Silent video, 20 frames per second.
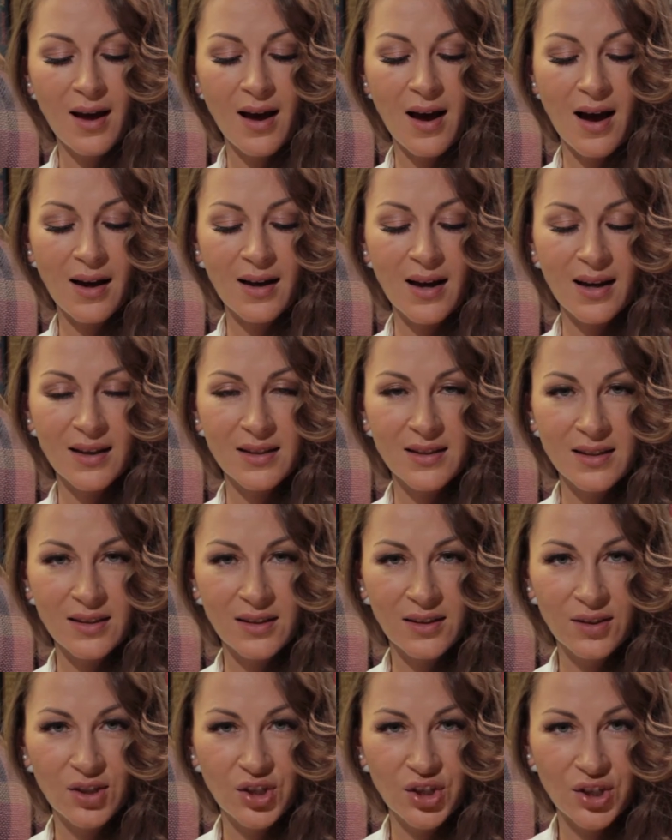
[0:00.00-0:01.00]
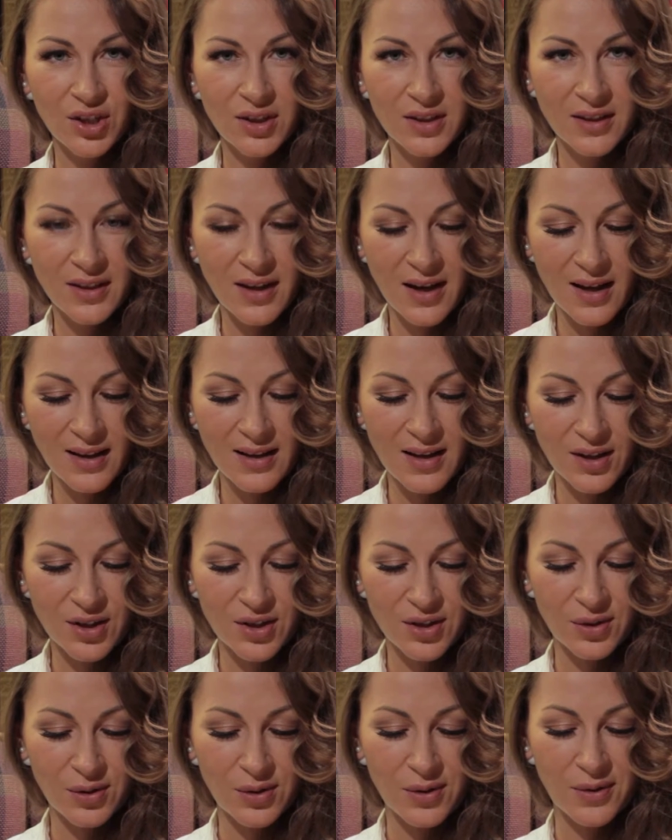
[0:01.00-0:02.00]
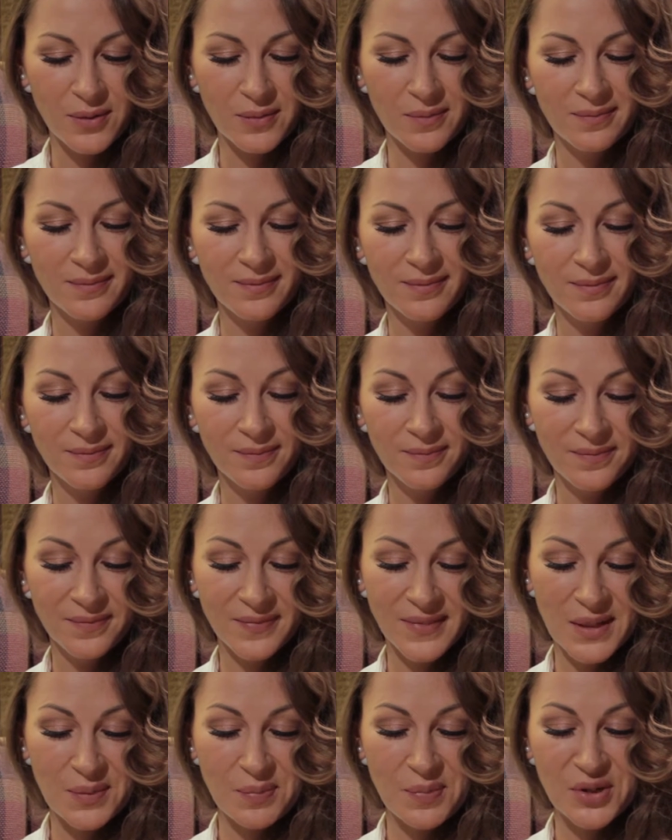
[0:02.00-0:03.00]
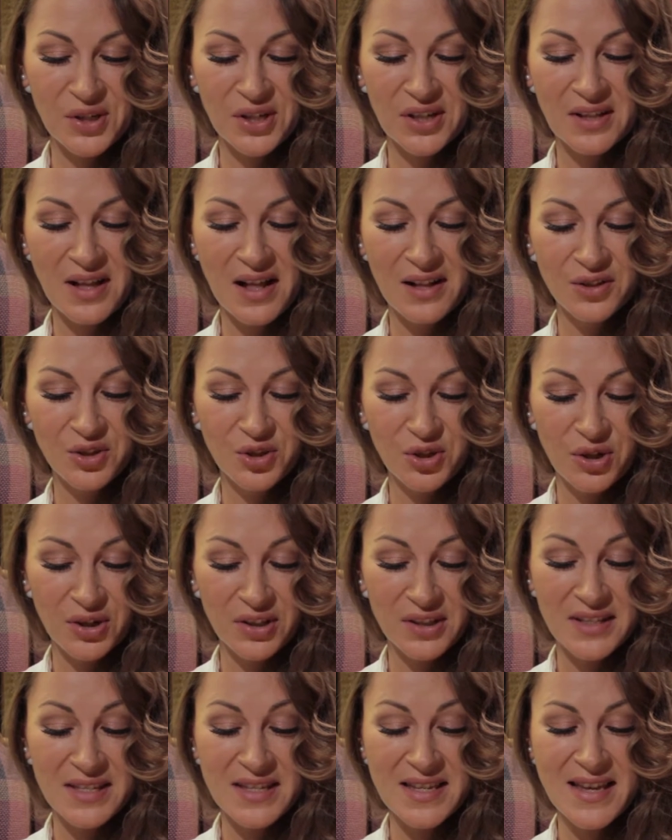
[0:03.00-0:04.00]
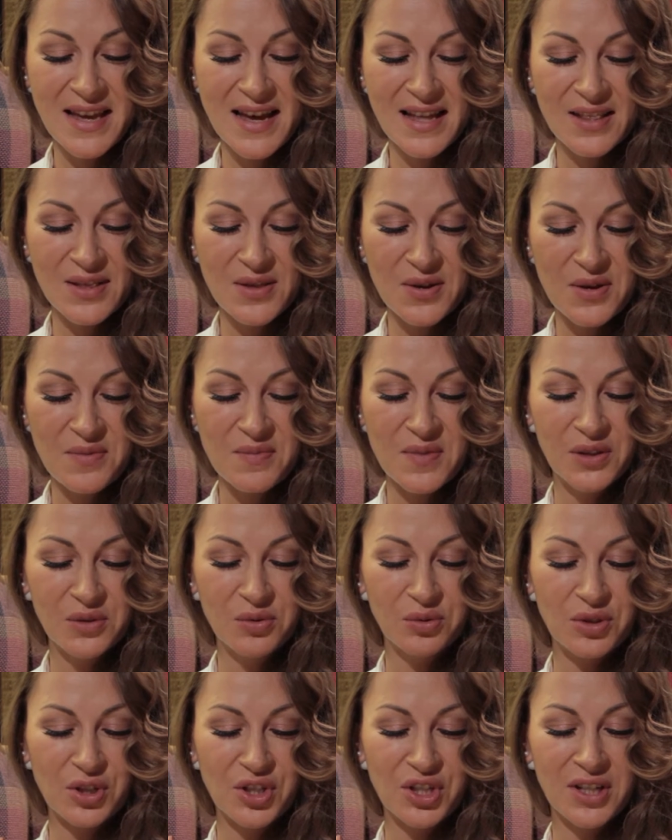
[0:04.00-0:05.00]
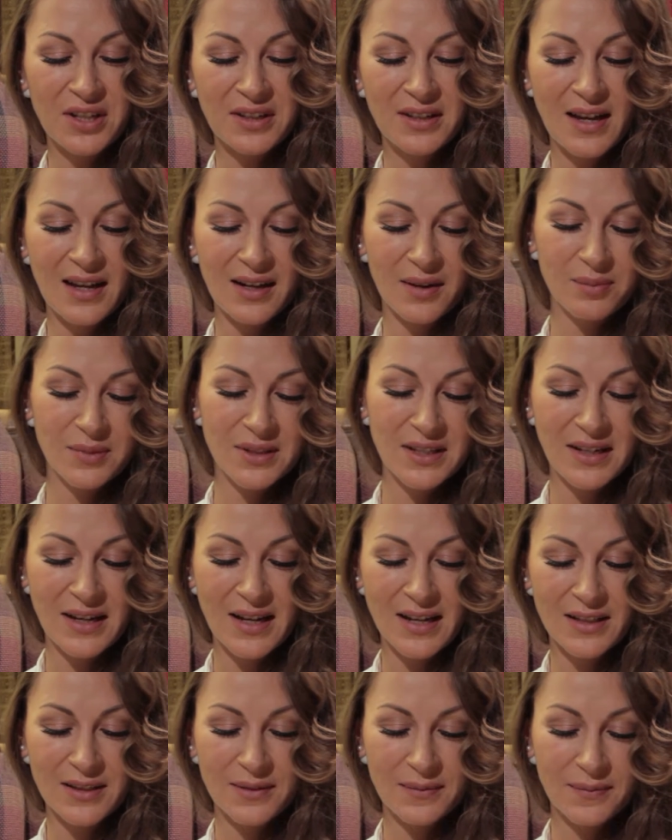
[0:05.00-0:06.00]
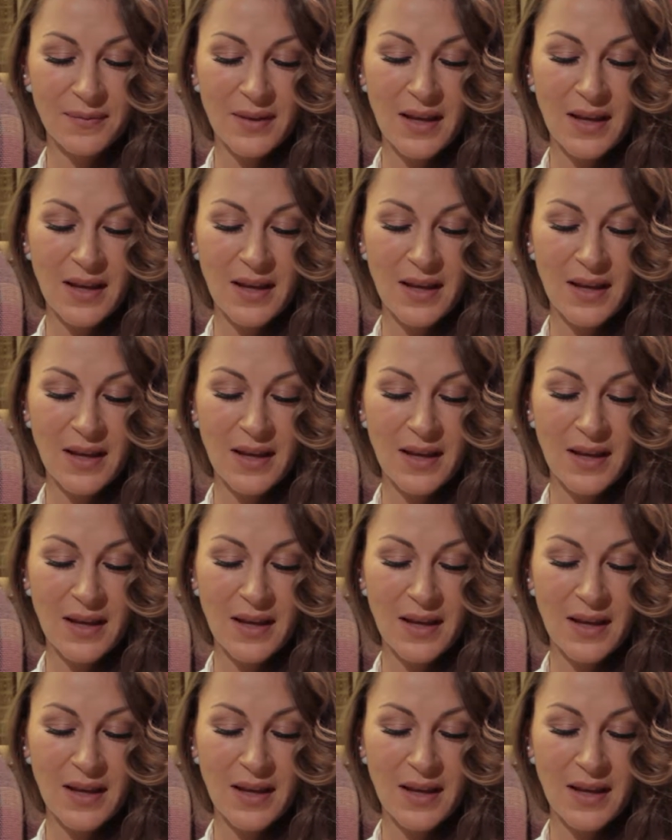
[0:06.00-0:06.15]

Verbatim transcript: А как дело до шитья дошло, не пожелал черт ни одной минуточки даром терять.